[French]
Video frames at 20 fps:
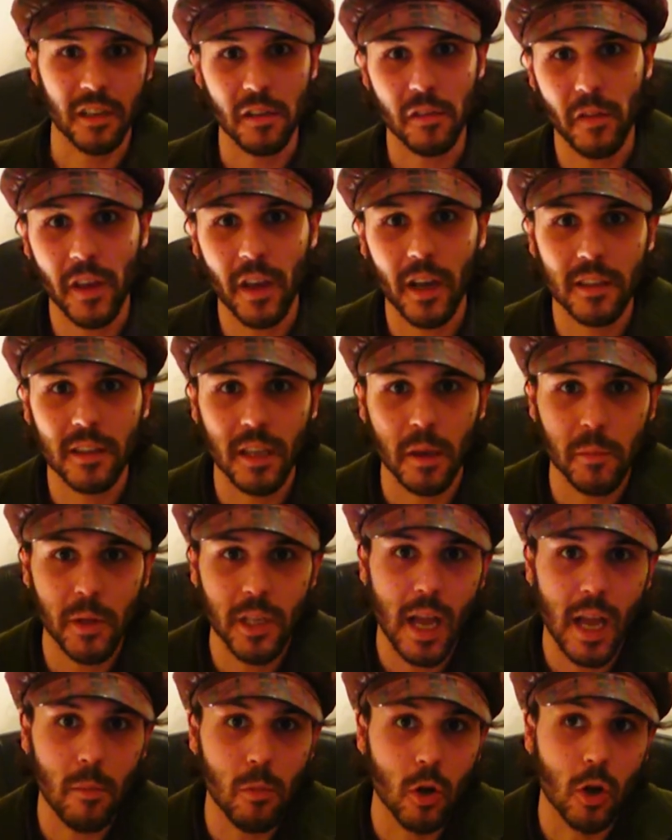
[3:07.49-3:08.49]
hiver
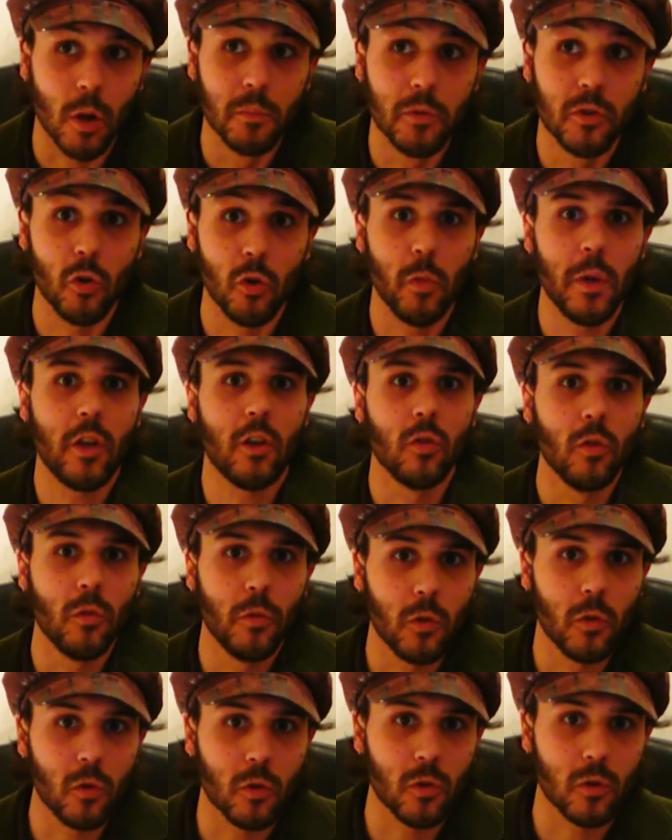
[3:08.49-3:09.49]
interminable comme celui que nous
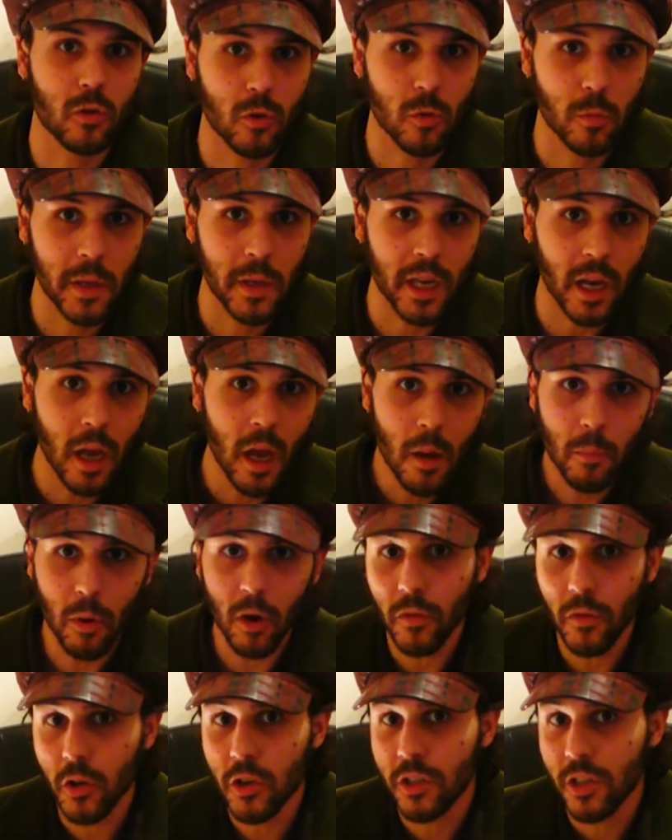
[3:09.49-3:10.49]
venons de subir
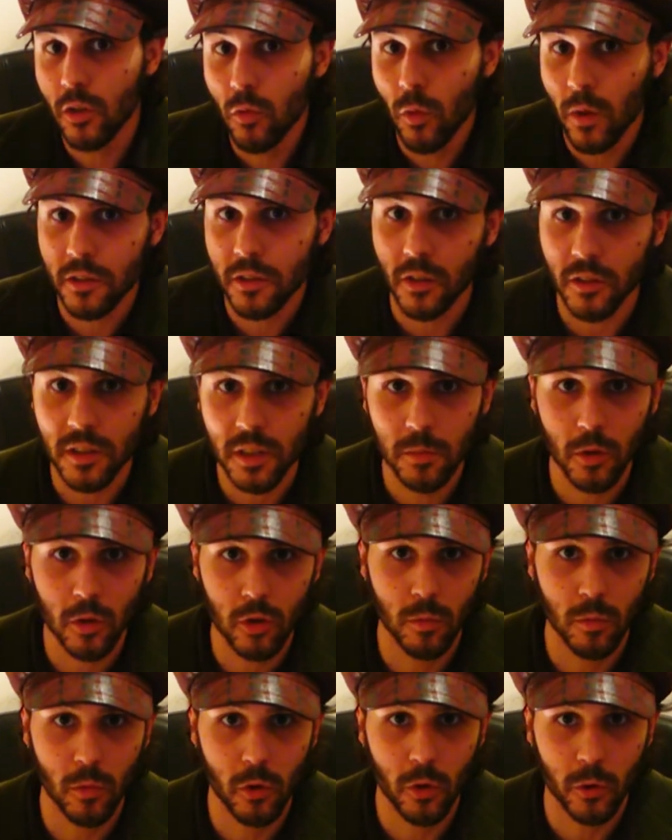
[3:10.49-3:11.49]
provoque chez nous un sentiment de
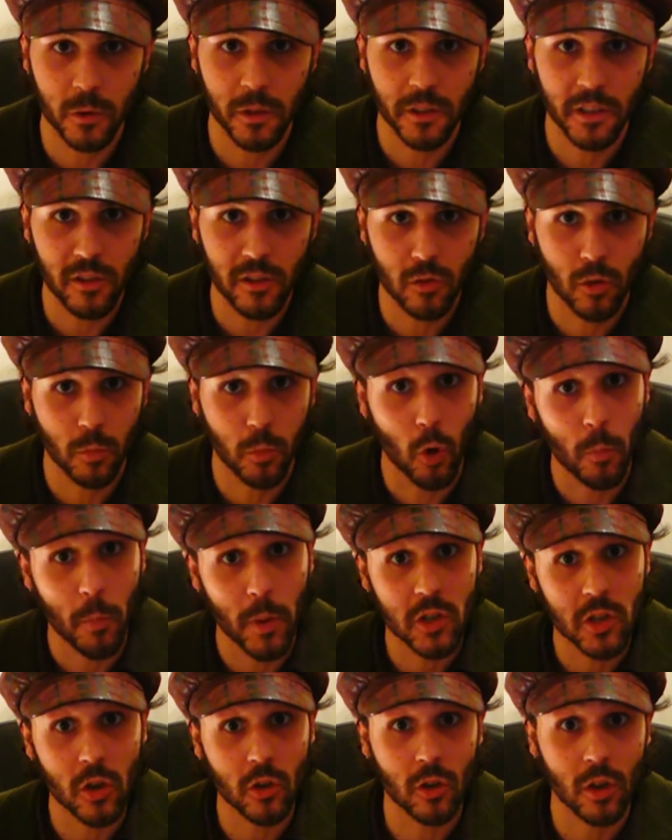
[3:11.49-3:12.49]
morosité se
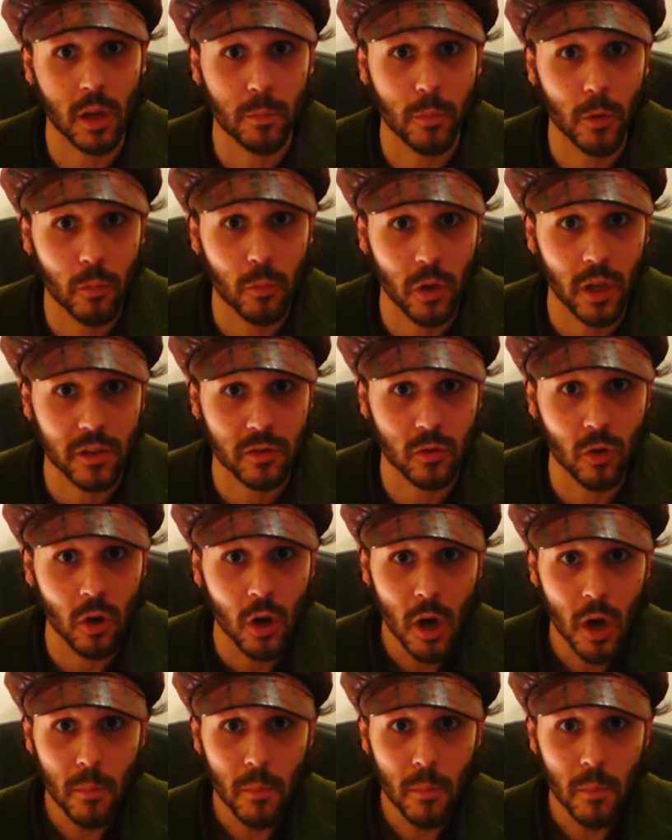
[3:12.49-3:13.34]
propageant dans la population